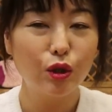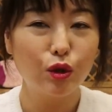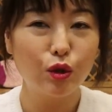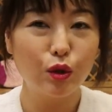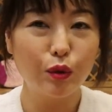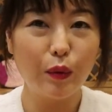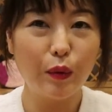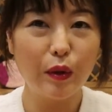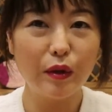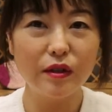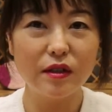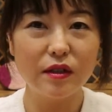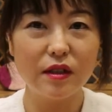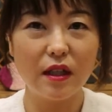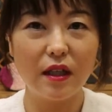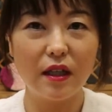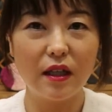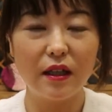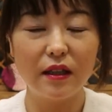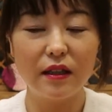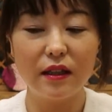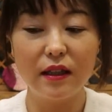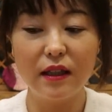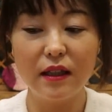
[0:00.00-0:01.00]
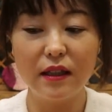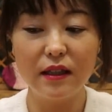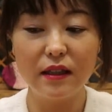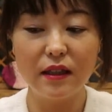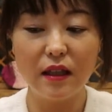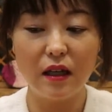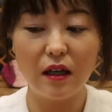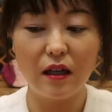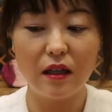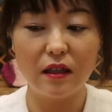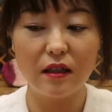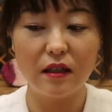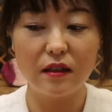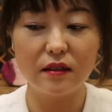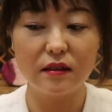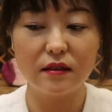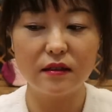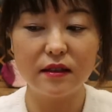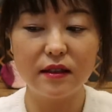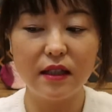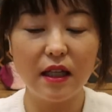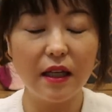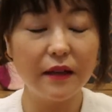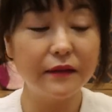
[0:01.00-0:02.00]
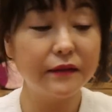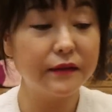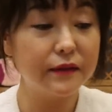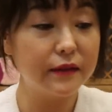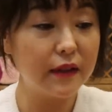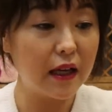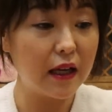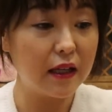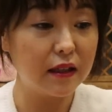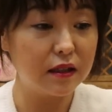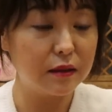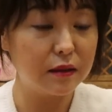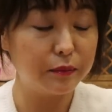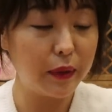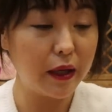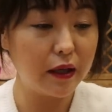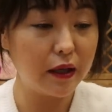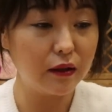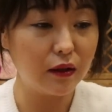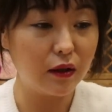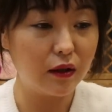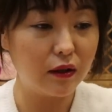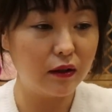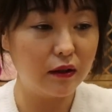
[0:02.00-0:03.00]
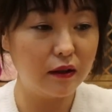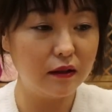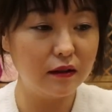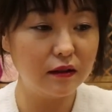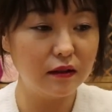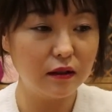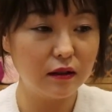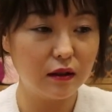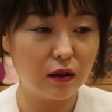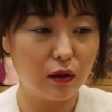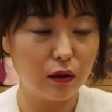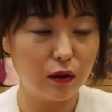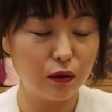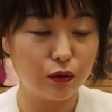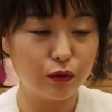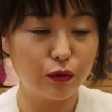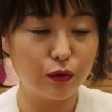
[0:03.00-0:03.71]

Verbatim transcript: 두 번째는 어, 슬브 레이스 패널 어,